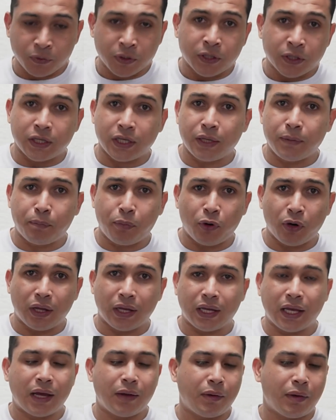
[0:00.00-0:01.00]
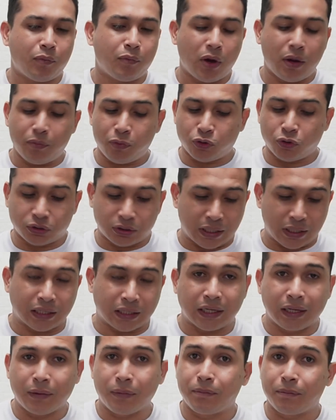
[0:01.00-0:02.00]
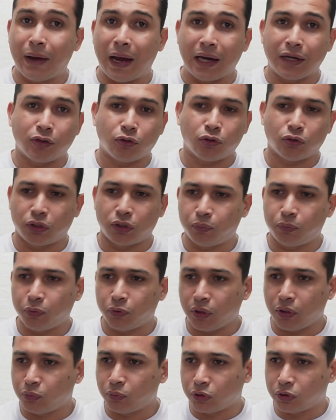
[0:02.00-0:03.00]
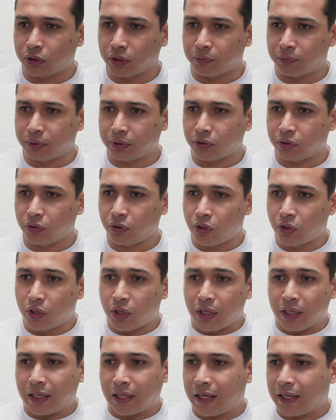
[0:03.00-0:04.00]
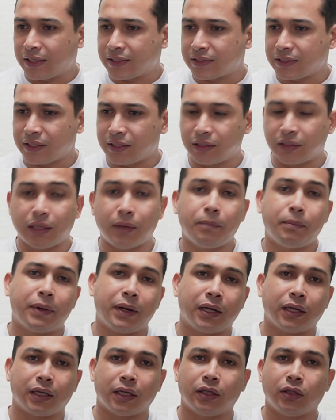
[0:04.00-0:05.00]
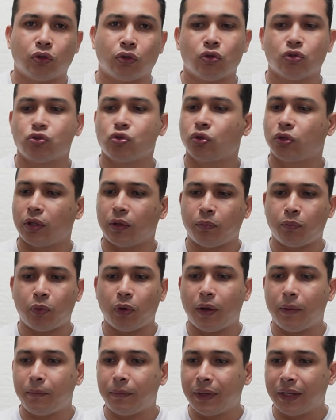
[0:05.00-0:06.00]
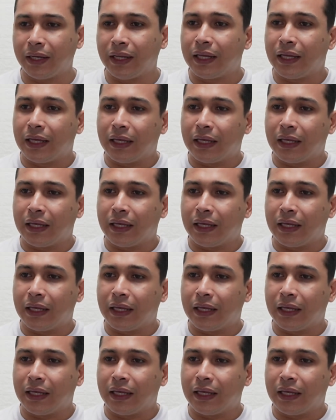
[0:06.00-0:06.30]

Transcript: y por acá vamos a mostrarles varios tipos del multímetro que existen para que entonces ustedes puedan ver